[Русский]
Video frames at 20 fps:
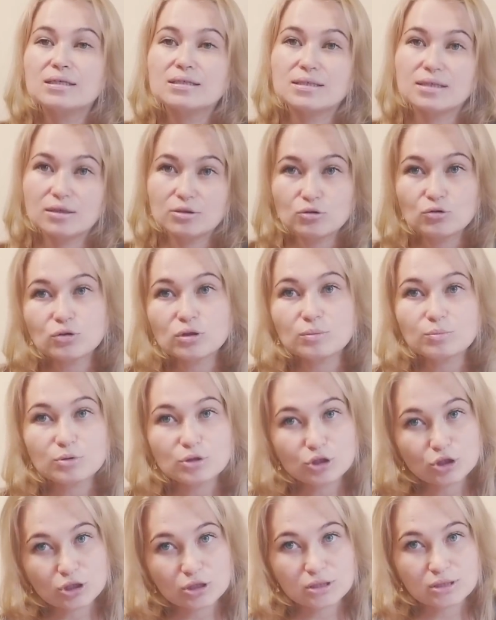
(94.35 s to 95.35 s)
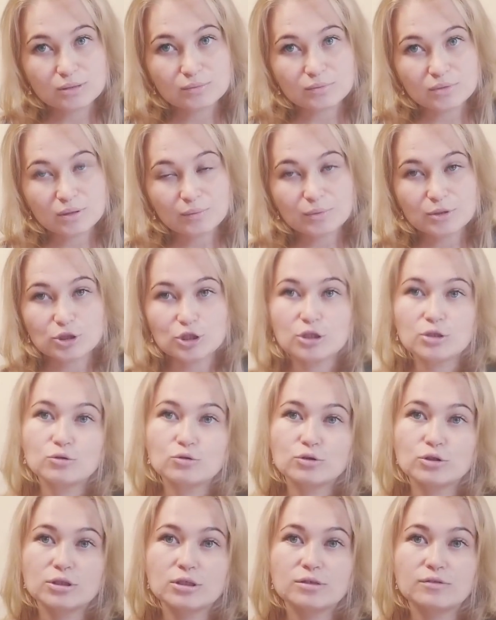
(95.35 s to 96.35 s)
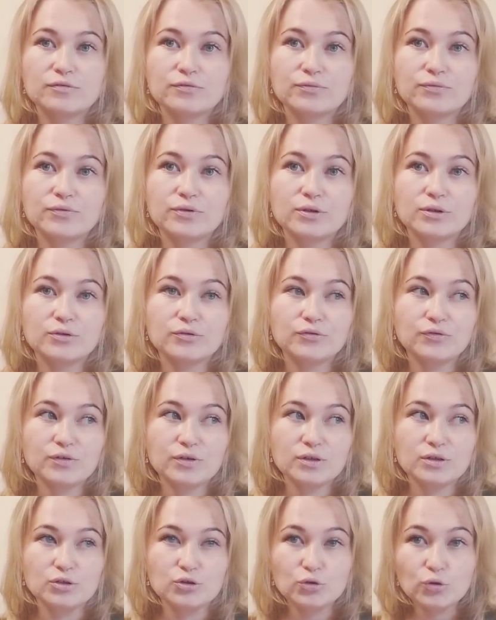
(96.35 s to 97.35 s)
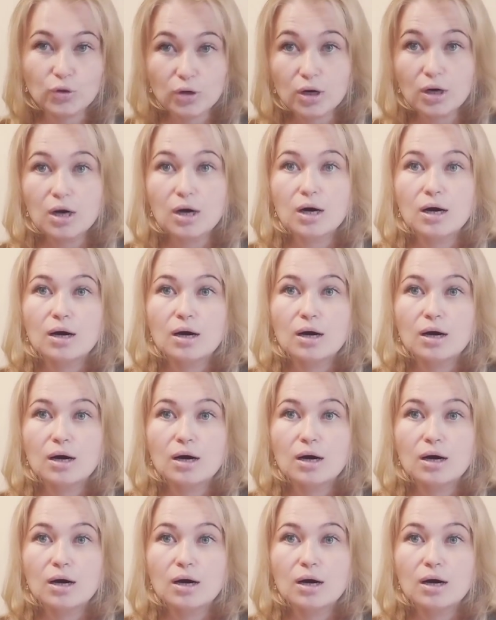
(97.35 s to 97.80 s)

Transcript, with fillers: Заодно напишите мне, пожалуйста, в видео,